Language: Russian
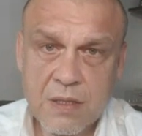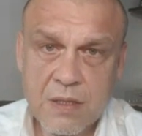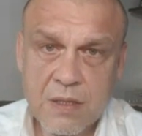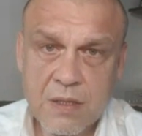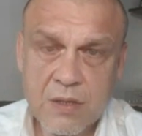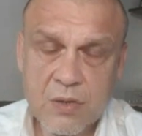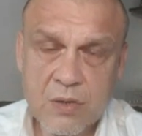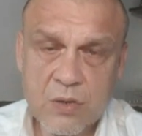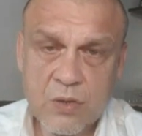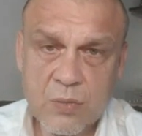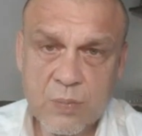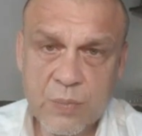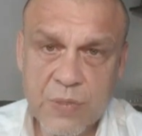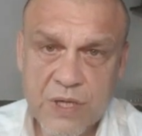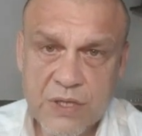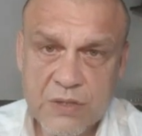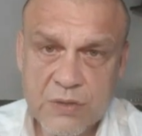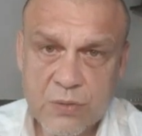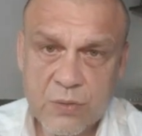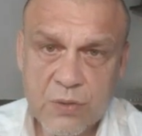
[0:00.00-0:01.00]
то
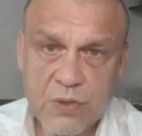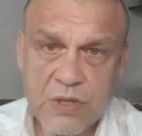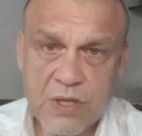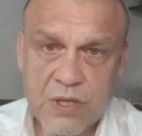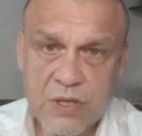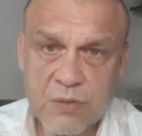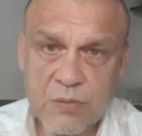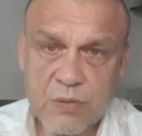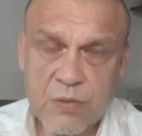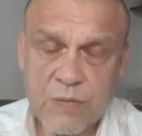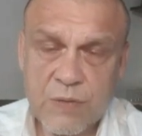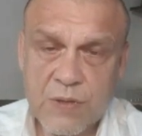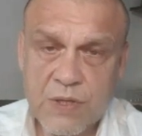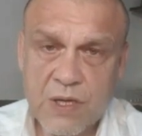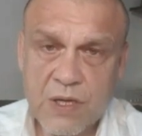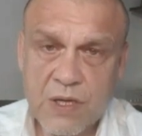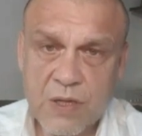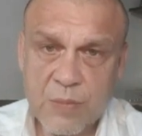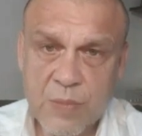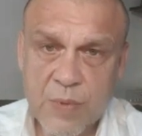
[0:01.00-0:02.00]
происходит один
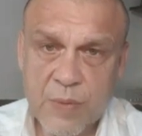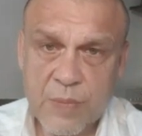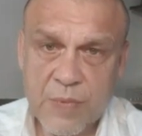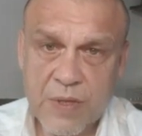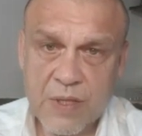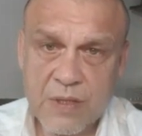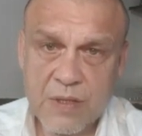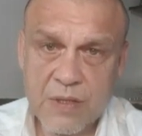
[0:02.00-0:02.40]
удивительный момент.